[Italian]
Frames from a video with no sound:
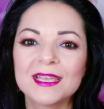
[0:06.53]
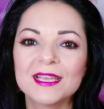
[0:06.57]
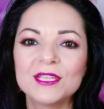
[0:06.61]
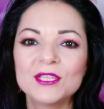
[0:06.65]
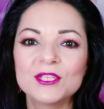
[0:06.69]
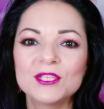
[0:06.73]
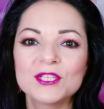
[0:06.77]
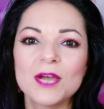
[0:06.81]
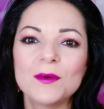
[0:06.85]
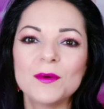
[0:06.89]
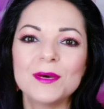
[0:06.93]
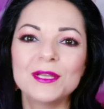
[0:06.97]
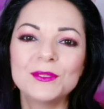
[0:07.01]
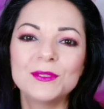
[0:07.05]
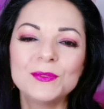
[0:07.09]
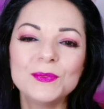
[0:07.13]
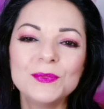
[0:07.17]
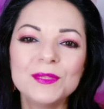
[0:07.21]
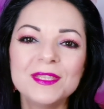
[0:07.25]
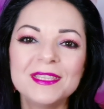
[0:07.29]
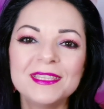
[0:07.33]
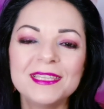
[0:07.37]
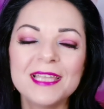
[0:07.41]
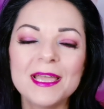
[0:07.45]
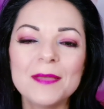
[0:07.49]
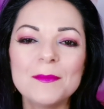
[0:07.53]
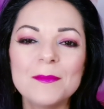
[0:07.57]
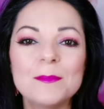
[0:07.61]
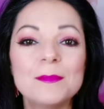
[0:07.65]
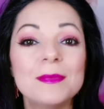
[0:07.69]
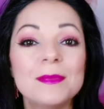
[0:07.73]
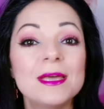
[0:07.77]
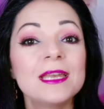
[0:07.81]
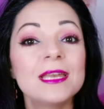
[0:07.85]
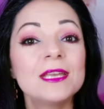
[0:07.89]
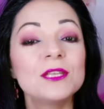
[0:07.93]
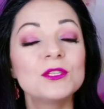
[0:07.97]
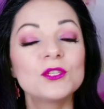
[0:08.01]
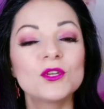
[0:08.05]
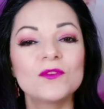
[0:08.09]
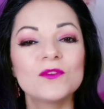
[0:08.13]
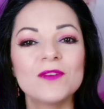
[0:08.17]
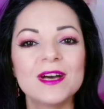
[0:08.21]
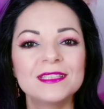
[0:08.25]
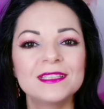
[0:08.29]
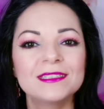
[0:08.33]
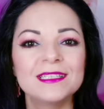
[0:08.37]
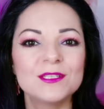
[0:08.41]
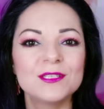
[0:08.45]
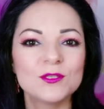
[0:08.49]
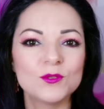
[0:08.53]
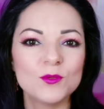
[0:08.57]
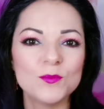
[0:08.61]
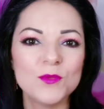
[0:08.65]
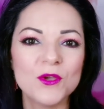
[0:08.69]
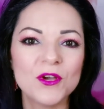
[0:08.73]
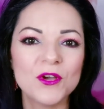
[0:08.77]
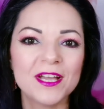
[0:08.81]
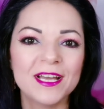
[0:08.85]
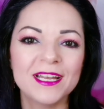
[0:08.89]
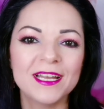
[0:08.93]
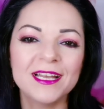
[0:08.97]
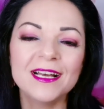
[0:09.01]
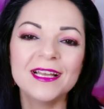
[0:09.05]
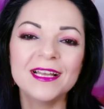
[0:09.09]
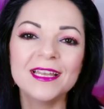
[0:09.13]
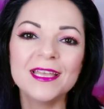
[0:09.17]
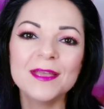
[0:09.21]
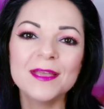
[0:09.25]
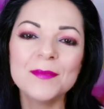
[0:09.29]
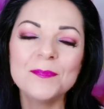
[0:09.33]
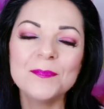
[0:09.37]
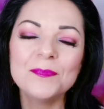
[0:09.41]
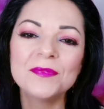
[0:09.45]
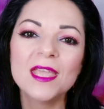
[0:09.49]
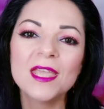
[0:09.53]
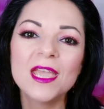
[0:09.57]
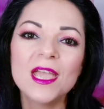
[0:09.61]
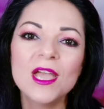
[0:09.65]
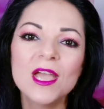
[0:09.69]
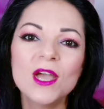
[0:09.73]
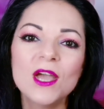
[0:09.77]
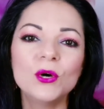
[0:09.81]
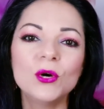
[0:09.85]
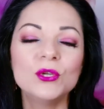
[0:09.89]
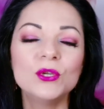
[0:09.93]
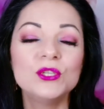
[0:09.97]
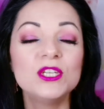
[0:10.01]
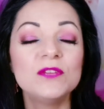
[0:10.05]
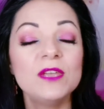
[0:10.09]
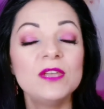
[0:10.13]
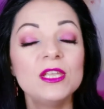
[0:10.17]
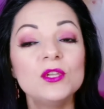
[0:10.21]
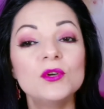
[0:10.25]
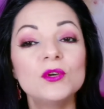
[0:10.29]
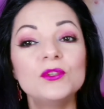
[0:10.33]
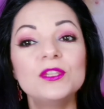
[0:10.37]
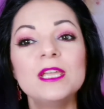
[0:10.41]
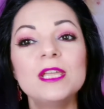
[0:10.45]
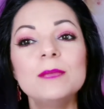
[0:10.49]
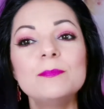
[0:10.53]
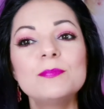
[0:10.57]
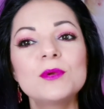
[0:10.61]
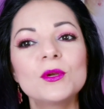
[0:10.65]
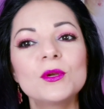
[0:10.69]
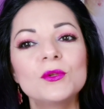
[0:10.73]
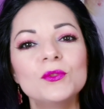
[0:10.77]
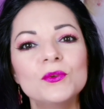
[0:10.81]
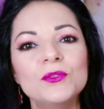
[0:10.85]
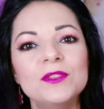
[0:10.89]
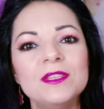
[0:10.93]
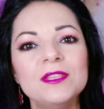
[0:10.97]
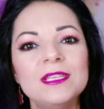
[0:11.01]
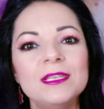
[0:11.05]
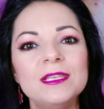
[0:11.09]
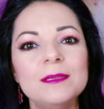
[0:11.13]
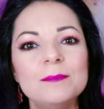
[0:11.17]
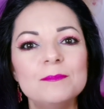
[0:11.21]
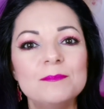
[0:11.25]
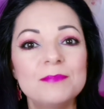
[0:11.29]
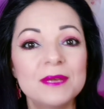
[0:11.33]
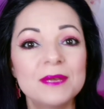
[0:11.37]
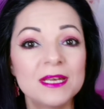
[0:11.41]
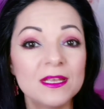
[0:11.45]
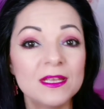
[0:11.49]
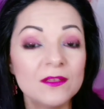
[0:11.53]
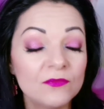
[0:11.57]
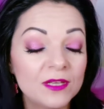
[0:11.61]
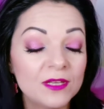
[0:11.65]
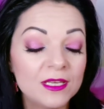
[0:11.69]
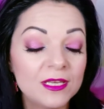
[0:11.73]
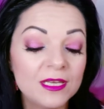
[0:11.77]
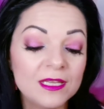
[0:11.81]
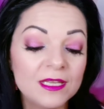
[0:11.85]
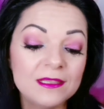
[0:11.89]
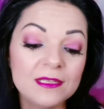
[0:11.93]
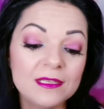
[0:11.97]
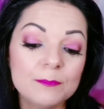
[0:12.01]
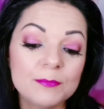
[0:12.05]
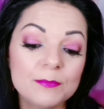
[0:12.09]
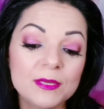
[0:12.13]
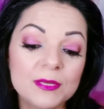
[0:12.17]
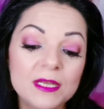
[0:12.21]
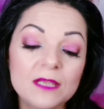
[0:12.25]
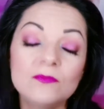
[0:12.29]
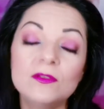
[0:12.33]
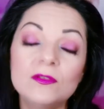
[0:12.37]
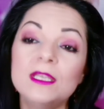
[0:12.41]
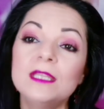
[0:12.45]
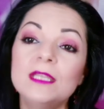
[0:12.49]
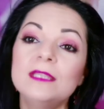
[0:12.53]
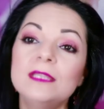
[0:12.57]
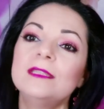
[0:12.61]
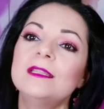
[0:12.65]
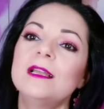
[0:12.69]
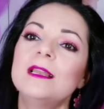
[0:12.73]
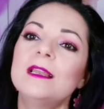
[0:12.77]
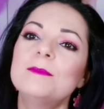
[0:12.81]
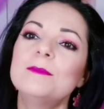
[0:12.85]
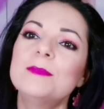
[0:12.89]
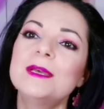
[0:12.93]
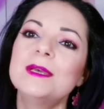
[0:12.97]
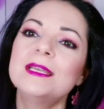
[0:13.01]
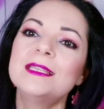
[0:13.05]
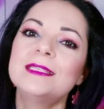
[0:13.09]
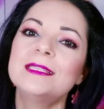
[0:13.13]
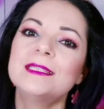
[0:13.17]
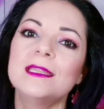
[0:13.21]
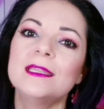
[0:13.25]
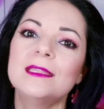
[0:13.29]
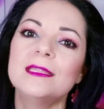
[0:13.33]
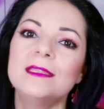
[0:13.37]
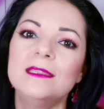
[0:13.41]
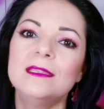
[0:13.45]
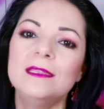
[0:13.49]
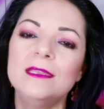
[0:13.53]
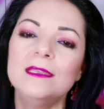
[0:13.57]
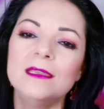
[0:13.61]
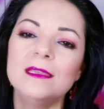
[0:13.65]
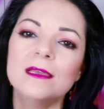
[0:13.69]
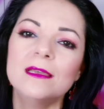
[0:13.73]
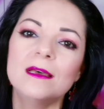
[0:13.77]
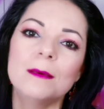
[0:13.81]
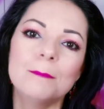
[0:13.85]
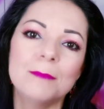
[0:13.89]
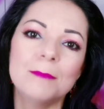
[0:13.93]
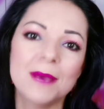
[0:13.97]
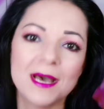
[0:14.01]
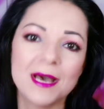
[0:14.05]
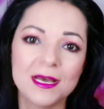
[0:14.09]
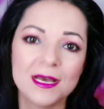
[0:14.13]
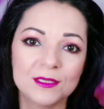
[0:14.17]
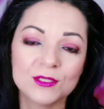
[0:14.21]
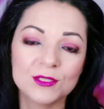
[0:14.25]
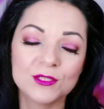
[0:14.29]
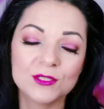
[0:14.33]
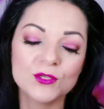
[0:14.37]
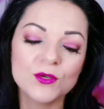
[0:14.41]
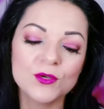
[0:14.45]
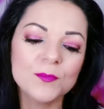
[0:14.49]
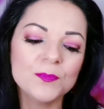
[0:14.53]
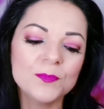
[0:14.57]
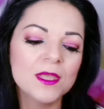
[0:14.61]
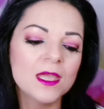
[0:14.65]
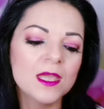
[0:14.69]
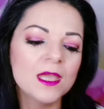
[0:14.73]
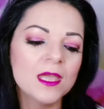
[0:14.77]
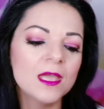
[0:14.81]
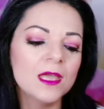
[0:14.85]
Ciao a tutte, ben ritrovate sul mio canale. Oggi video dei prodotti preferiti, preferiti del mese di marzo.